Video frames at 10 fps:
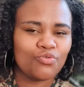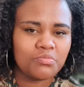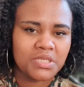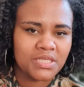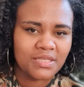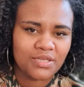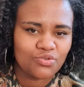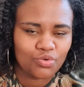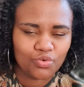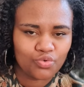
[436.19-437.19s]
humidité
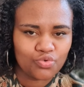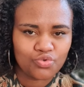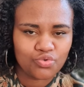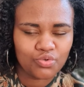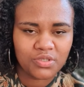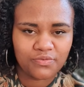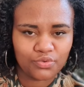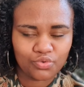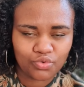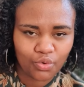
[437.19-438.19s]
sur le dessus au niveau
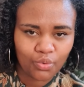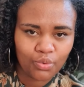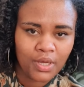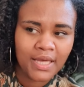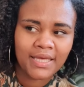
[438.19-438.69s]
du tronc